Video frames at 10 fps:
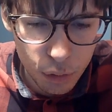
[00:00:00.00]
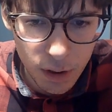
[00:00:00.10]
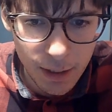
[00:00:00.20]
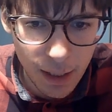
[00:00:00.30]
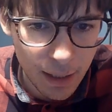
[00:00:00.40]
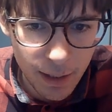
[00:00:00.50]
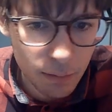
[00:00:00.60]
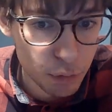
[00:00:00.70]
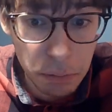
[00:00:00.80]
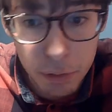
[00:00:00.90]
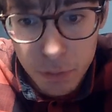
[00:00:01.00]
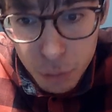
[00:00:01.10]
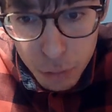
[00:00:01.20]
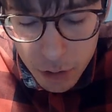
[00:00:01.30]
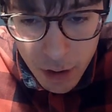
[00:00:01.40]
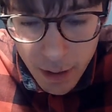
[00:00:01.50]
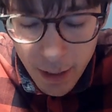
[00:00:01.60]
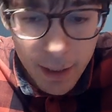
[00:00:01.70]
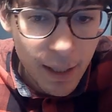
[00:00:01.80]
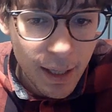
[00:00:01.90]
in Italia, cioè più venduto in
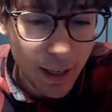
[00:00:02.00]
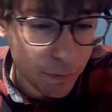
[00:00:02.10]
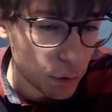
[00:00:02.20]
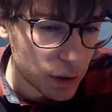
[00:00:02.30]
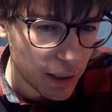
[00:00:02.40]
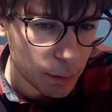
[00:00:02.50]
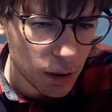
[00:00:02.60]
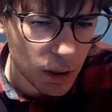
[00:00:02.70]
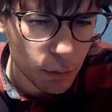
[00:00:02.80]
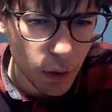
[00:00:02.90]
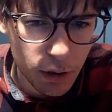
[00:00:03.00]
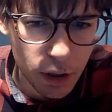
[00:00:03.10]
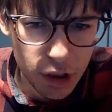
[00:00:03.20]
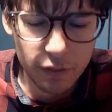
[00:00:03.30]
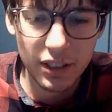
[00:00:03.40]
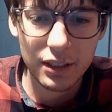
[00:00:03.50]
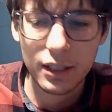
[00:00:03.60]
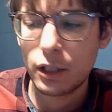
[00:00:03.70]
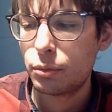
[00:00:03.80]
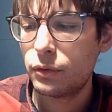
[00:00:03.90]
generale, e forse il libro di divulgazione scientifica italiano più